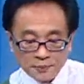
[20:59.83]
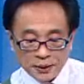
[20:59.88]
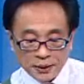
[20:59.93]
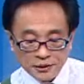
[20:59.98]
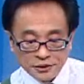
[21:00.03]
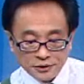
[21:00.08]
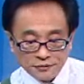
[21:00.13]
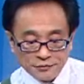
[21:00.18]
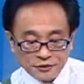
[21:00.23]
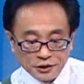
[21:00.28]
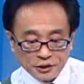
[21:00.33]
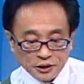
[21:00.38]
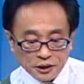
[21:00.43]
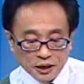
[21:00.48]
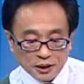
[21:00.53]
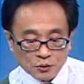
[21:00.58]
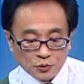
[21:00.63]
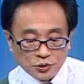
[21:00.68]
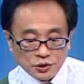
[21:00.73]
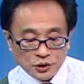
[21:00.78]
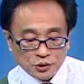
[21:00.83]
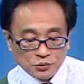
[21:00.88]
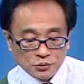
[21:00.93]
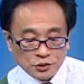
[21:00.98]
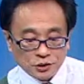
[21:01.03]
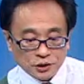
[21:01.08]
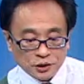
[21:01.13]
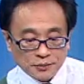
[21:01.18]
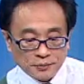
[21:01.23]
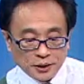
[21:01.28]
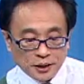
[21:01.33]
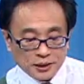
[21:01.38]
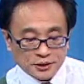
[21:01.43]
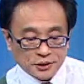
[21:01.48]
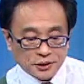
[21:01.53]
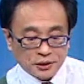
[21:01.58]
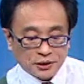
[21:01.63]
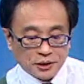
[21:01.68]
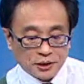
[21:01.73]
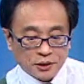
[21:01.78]
盘前的分析。当然，国际股市里面还
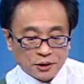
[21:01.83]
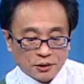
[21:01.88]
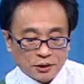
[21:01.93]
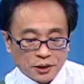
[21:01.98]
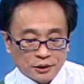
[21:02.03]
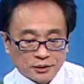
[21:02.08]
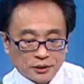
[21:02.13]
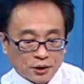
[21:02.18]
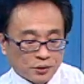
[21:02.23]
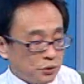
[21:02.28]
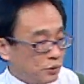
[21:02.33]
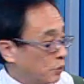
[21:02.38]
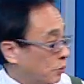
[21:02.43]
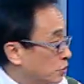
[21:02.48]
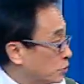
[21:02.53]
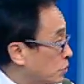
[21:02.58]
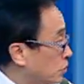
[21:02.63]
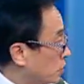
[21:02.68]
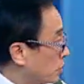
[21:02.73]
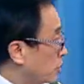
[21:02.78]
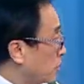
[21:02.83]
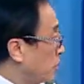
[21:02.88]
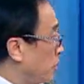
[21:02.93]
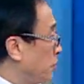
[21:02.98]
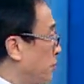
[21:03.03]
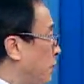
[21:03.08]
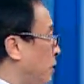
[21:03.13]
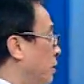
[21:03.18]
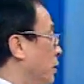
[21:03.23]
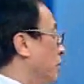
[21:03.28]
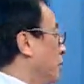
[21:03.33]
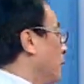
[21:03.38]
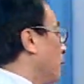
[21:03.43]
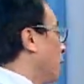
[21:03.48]
是一定要看到，因为我觉得这里，因为